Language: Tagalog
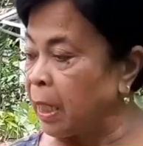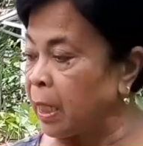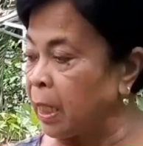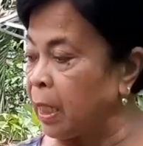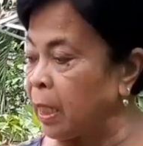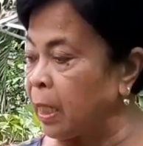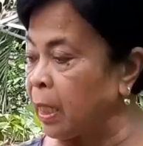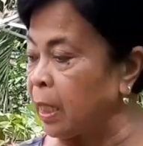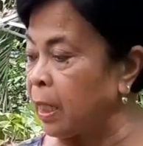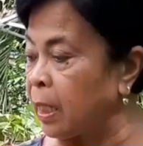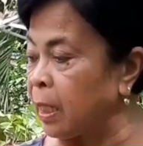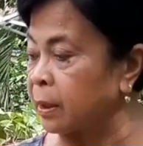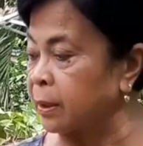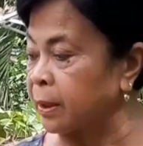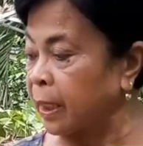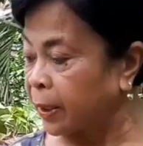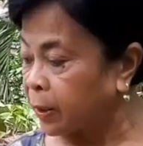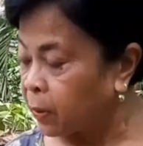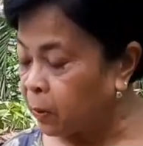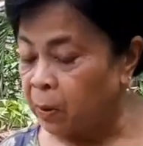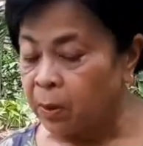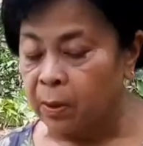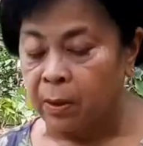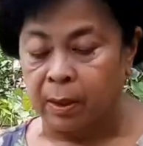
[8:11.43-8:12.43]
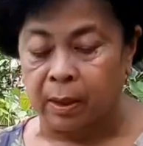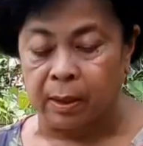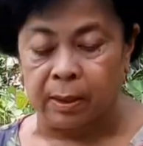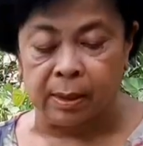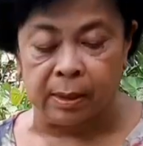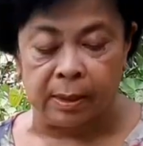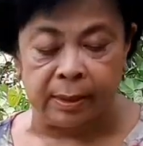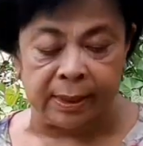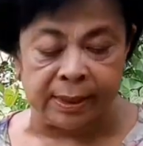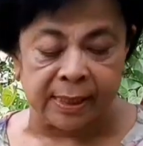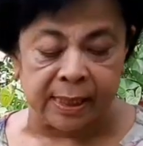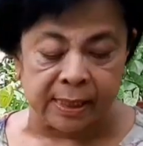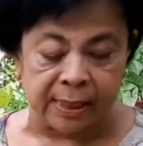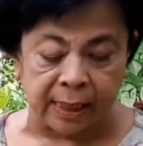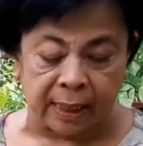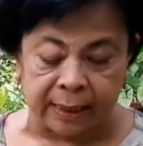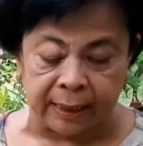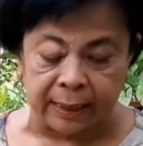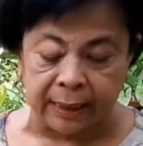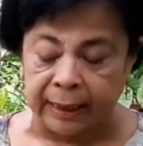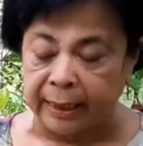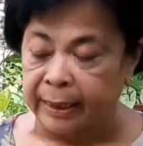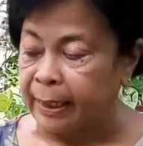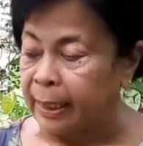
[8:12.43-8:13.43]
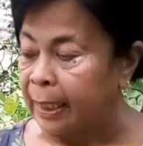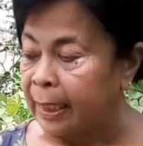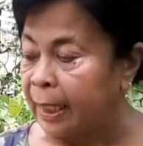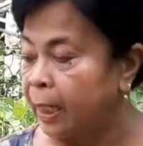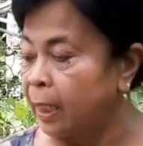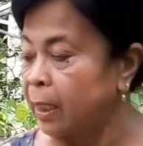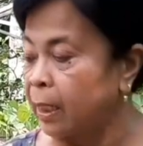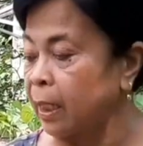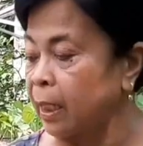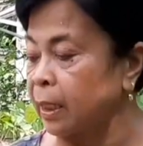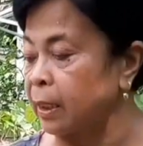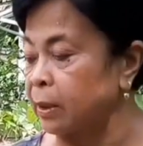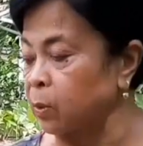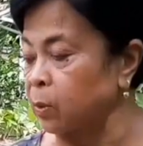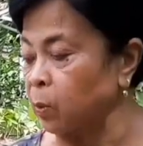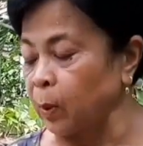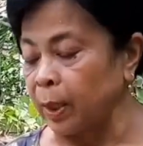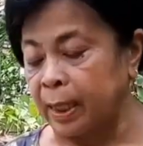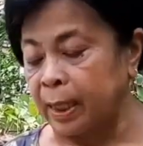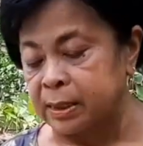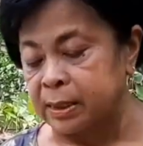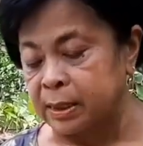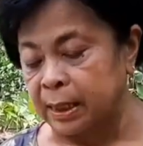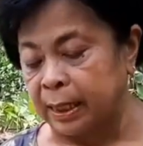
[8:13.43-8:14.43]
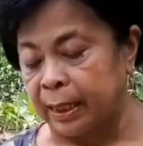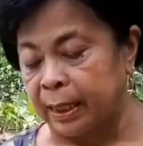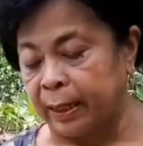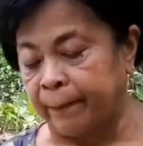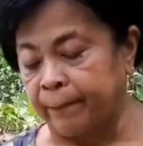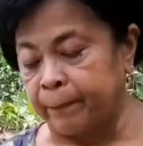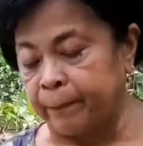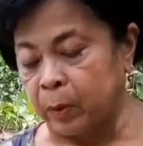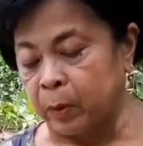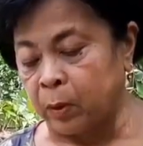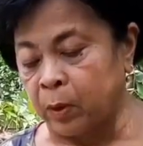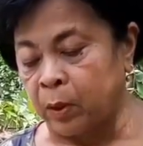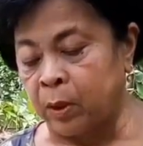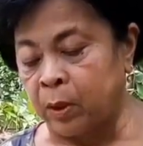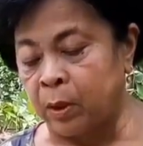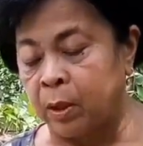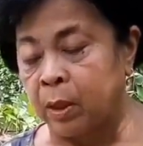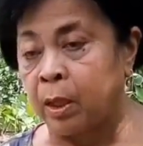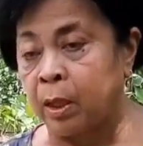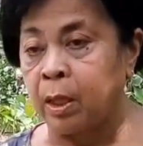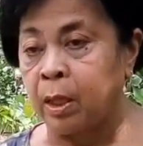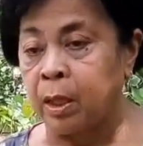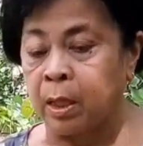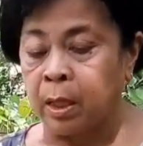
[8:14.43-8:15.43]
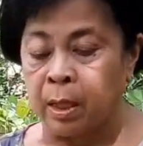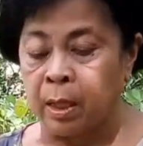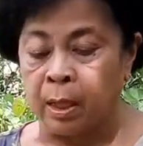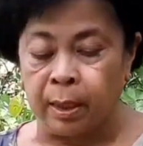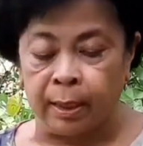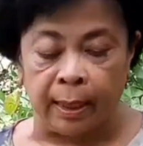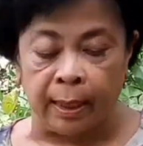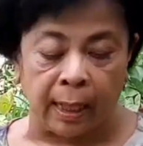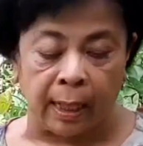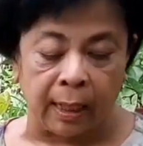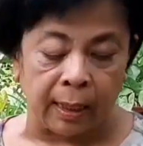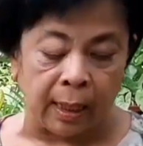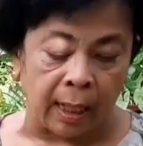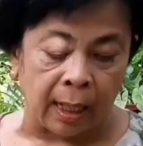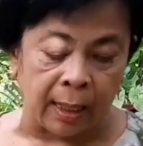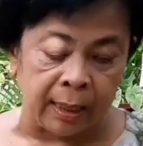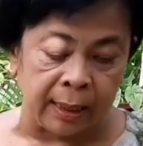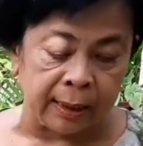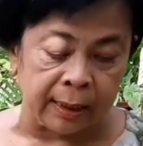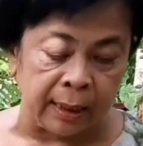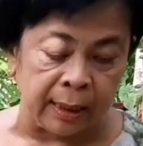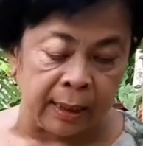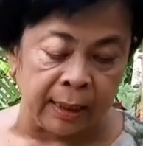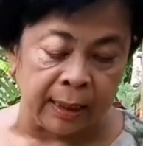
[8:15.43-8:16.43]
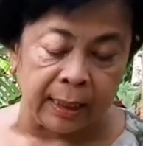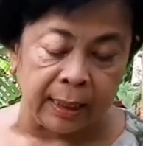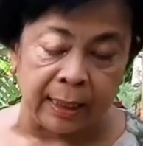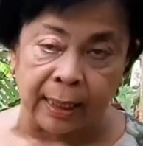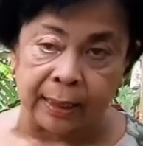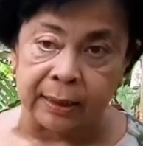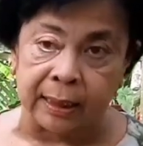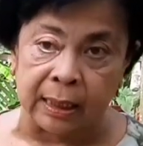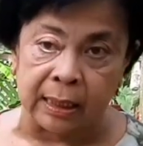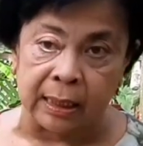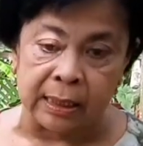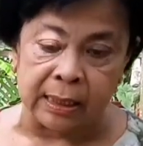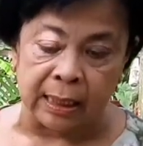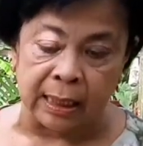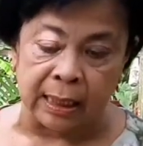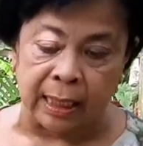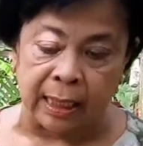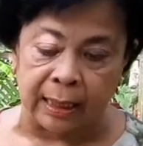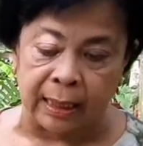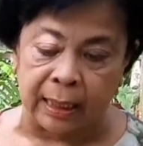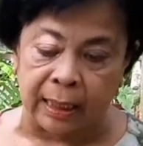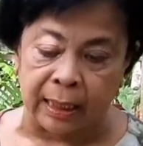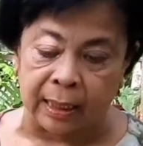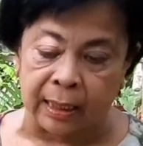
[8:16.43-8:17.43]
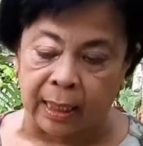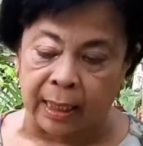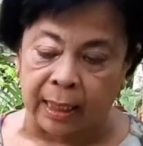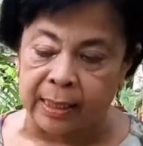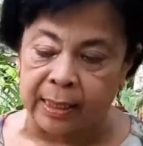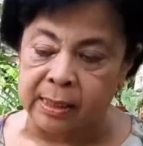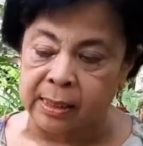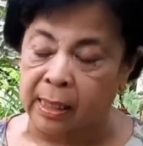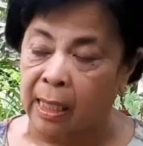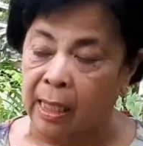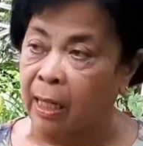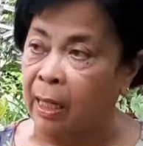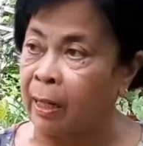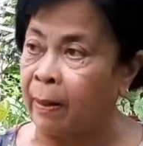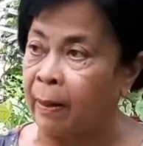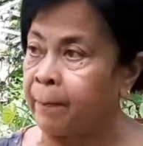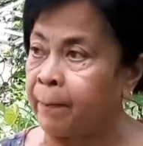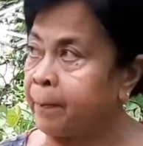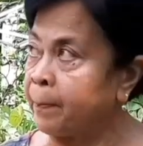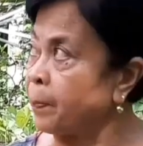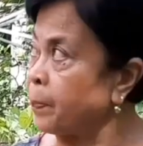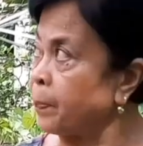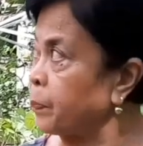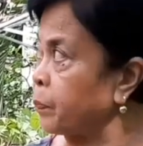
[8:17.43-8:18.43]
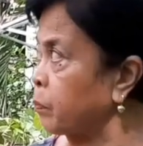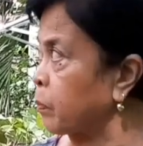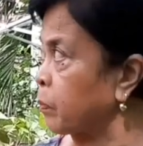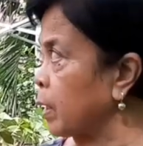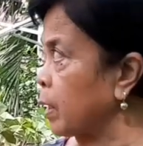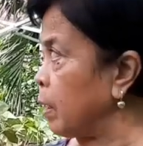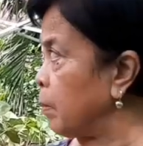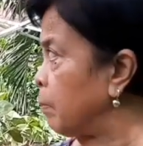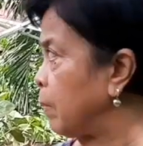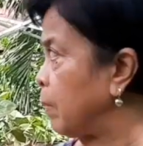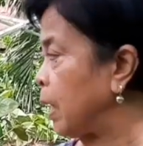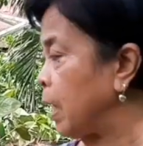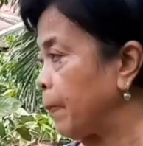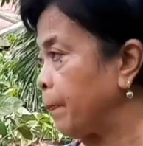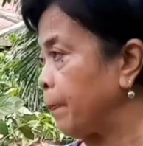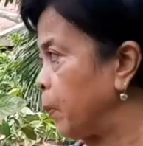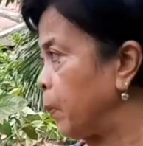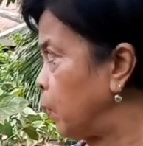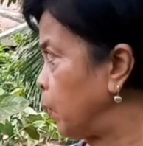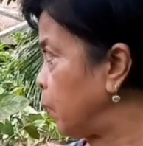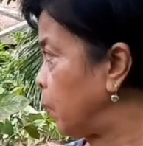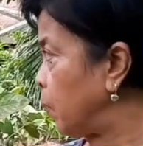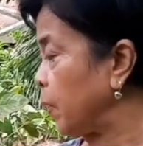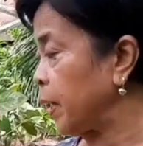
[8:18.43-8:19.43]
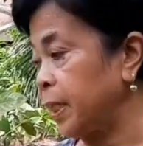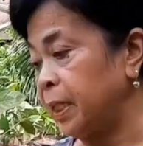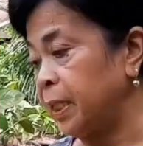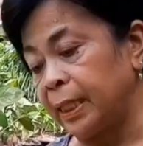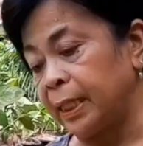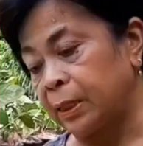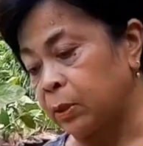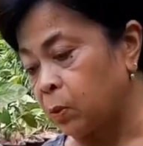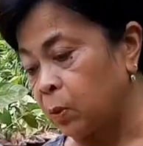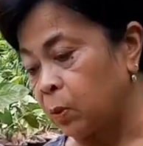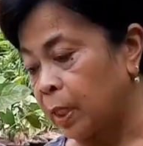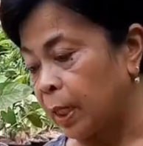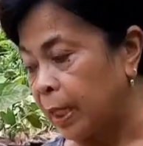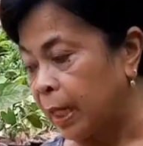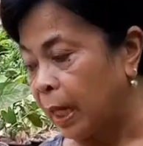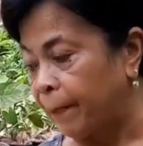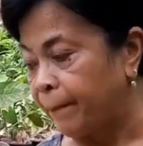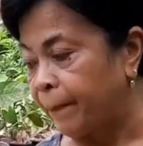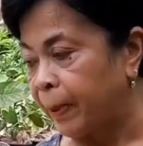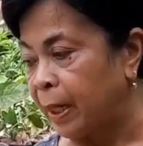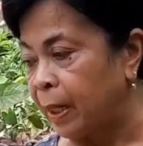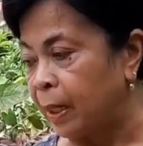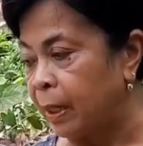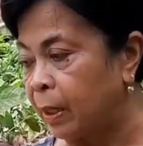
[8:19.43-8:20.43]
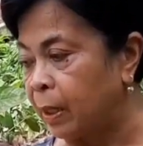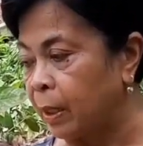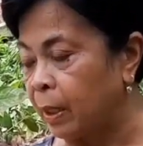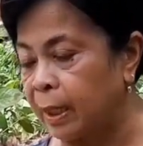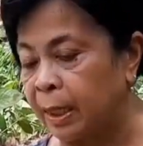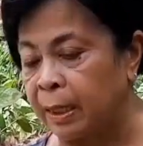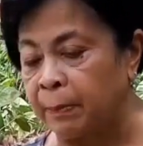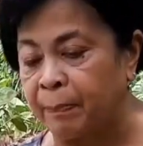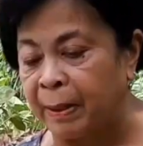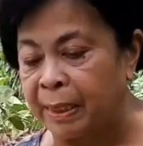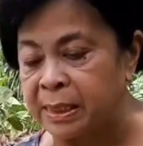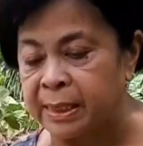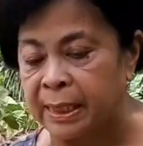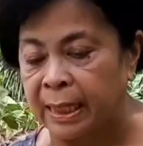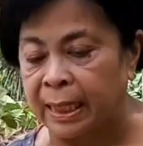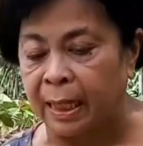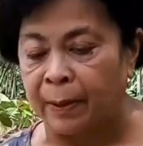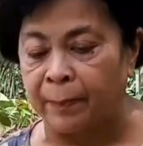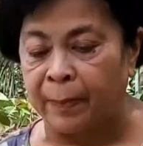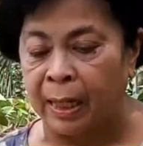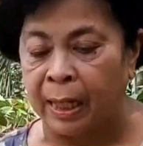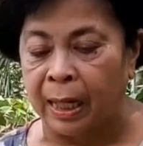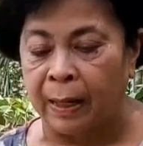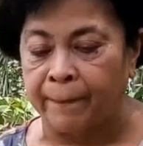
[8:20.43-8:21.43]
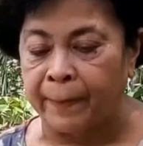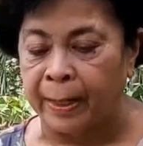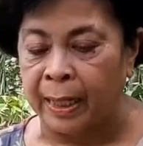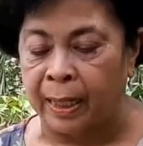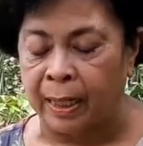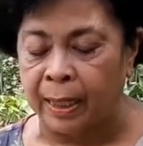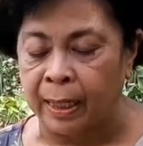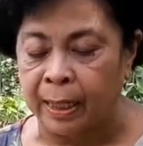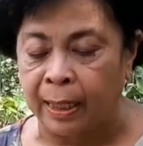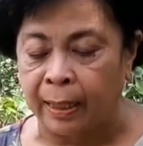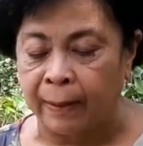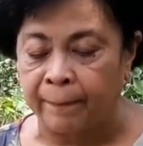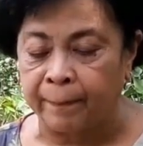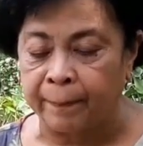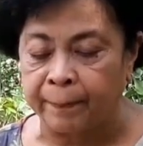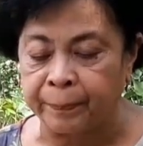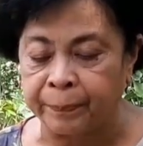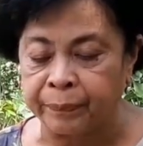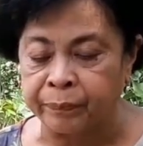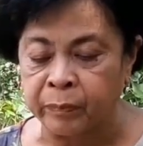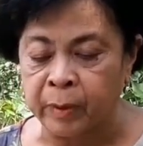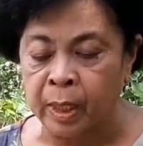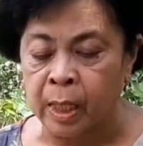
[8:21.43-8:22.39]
makatayo sa sarili nila kahit wala silang poll na kahit hindi natin sila ilagay sa mga pono, hindi ito gagapang. Iba sila mga palangga.